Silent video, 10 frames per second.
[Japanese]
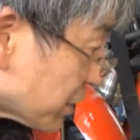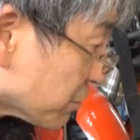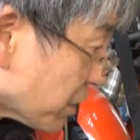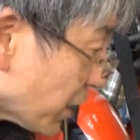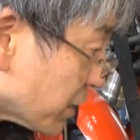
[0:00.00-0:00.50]
てる
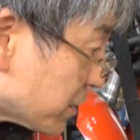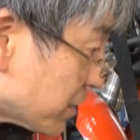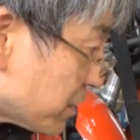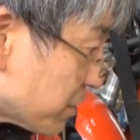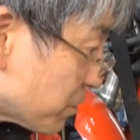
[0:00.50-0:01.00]
から
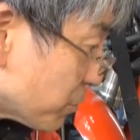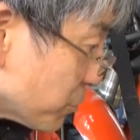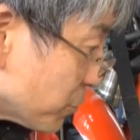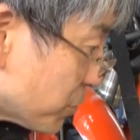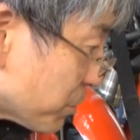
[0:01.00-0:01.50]
こ
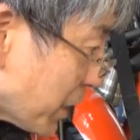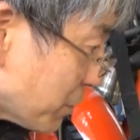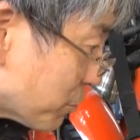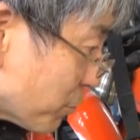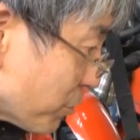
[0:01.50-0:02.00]
のスプラインの
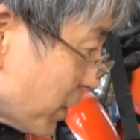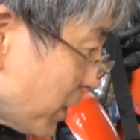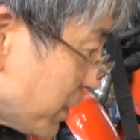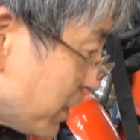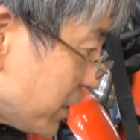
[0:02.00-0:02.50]
ところはね
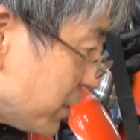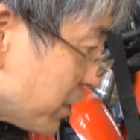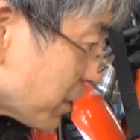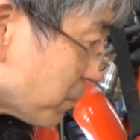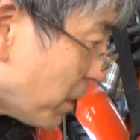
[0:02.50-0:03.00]

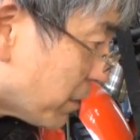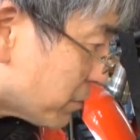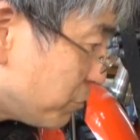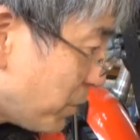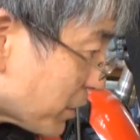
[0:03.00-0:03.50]
だからま
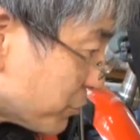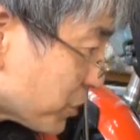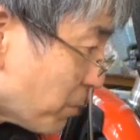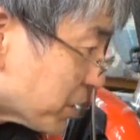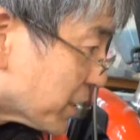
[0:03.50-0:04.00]
あうまく抜
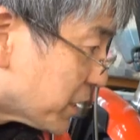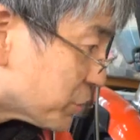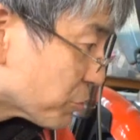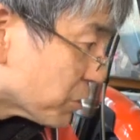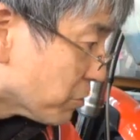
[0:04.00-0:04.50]
けば当たんないで
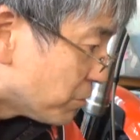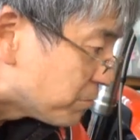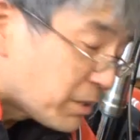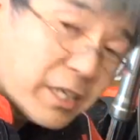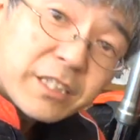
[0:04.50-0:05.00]
しょうけど
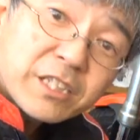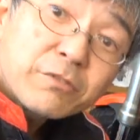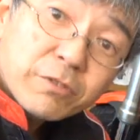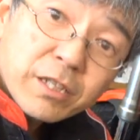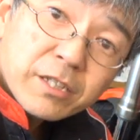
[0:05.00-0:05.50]
当たっちゃ
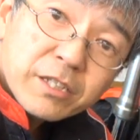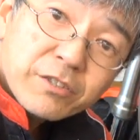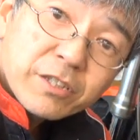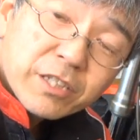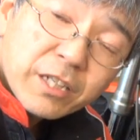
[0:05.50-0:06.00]
うとね
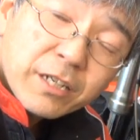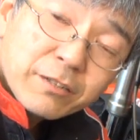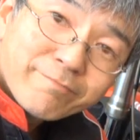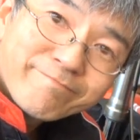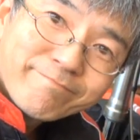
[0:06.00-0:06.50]
傷になったら
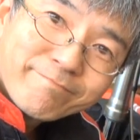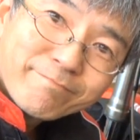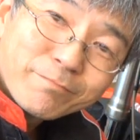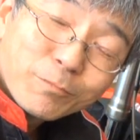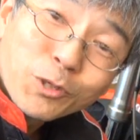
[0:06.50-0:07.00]

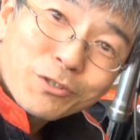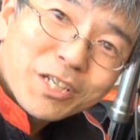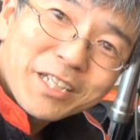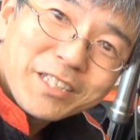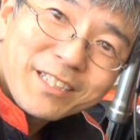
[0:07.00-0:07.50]
漏れる
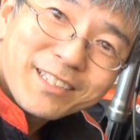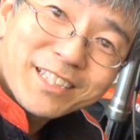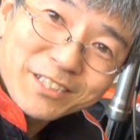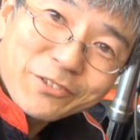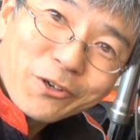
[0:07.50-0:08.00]
原因になっ
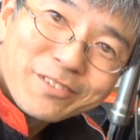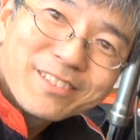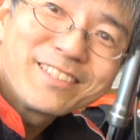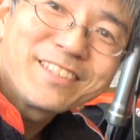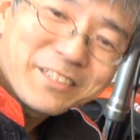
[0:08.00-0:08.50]
ちゃうよ
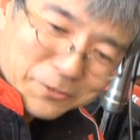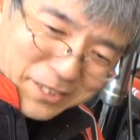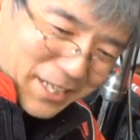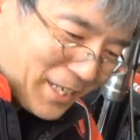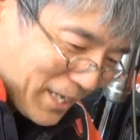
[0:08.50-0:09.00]
ということ
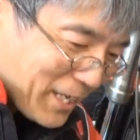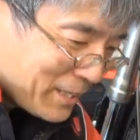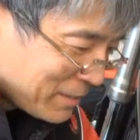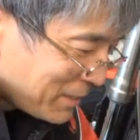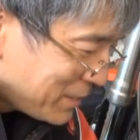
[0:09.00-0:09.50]
で、はい
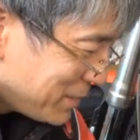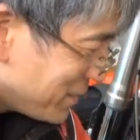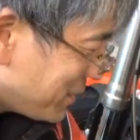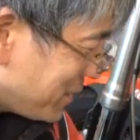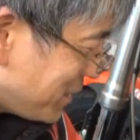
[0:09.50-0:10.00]

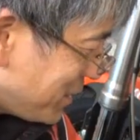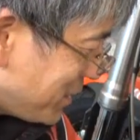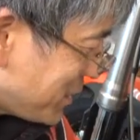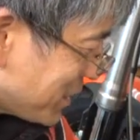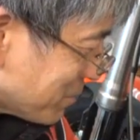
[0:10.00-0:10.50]

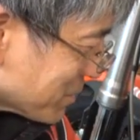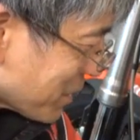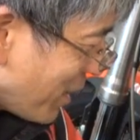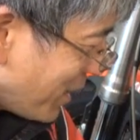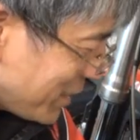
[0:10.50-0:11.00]
えー、やります
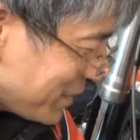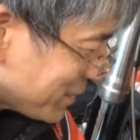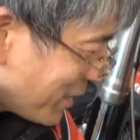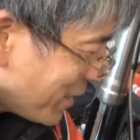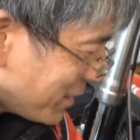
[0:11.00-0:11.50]
か
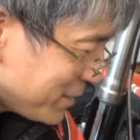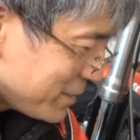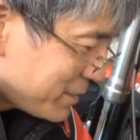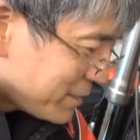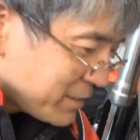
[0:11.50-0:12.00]
ね
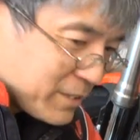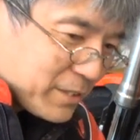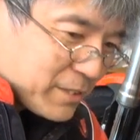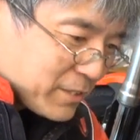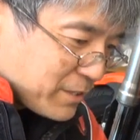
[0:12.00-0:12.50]

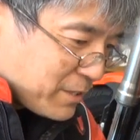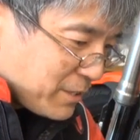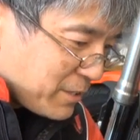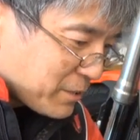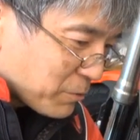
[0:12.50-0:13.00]

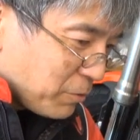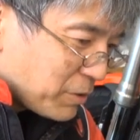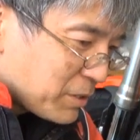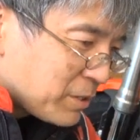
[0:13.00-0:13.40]
えー、と